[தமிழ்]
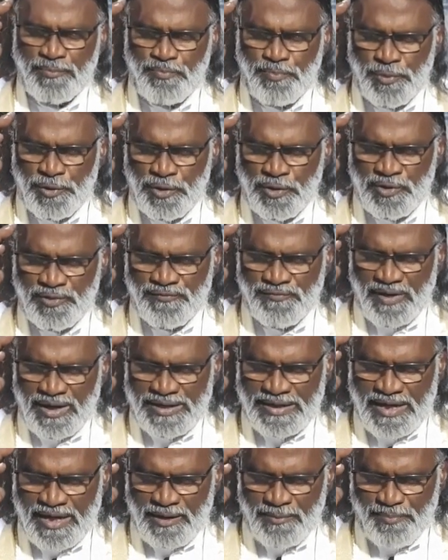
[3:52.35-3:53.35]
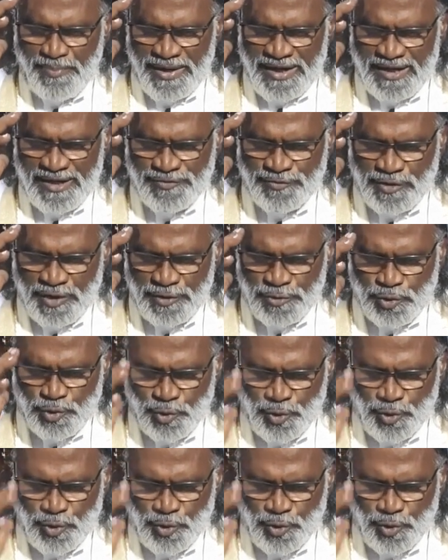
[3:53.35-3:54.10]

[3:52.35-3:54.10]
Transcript: எப்பொழுதும் வாழ்க்கை பயணத்தை